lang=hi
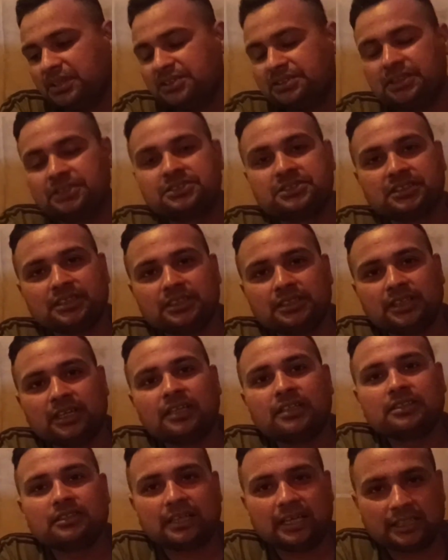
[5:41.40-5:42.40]
बेसिक से
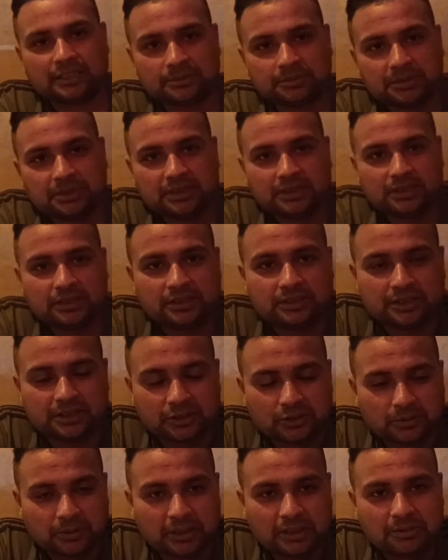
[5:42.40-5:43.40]
हर आदमी
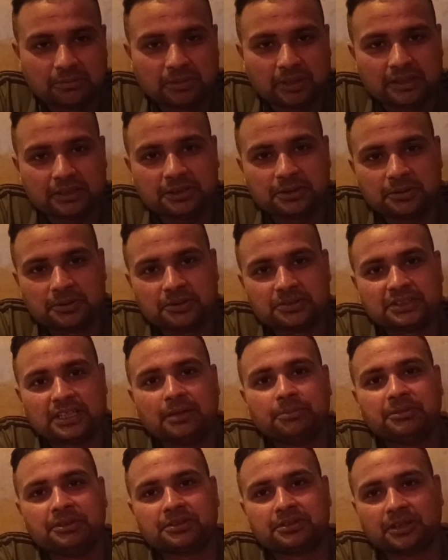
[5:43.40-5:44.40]
गुरु भाई अंबानी हो
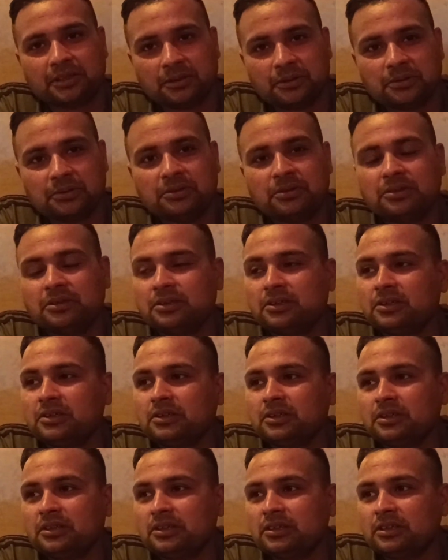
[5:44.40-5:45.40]
चाहे मित्तल
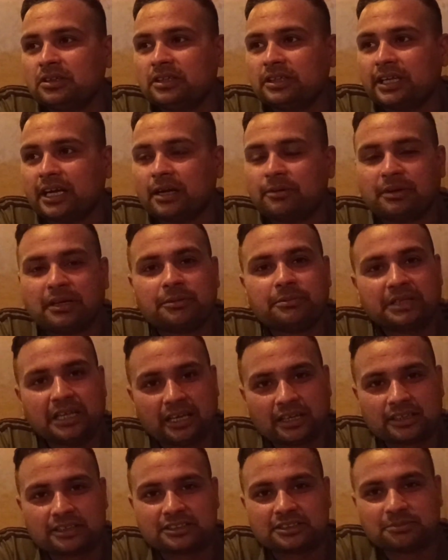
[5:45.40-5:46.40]
हो या हमारे
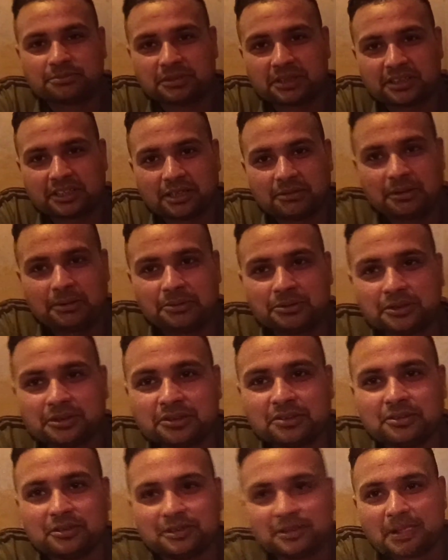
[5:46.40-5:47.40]
बिहार के संप्रदा
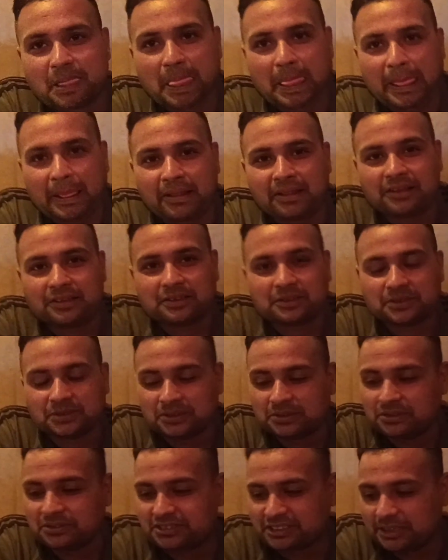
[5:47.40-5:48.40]
बाबू हो
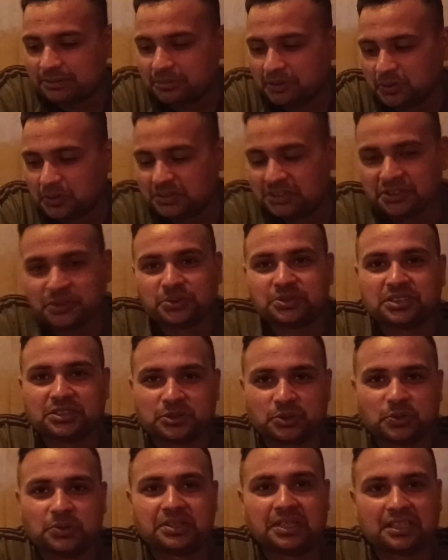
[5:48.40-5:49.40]
तो सब लोग जीरो
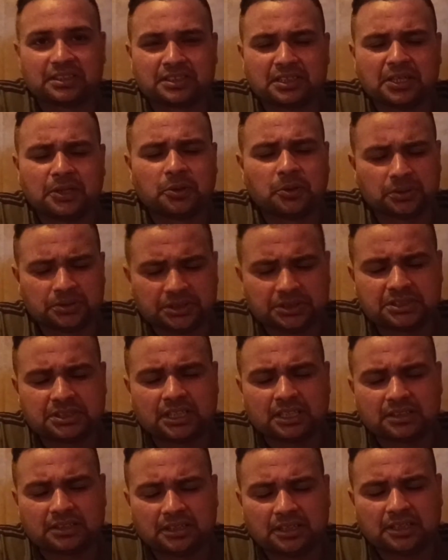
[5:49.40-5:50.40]
से शुरू करते हैं कोशिश
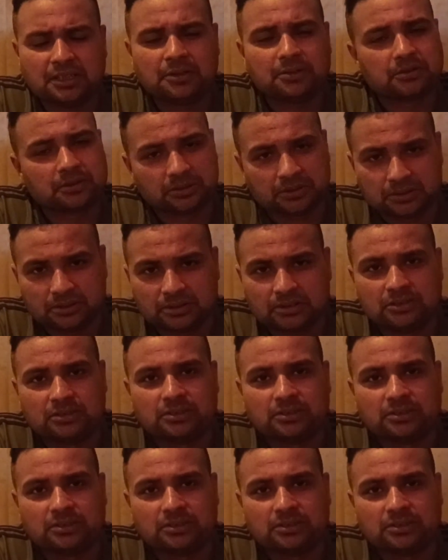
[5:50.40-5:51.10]
करते हैं और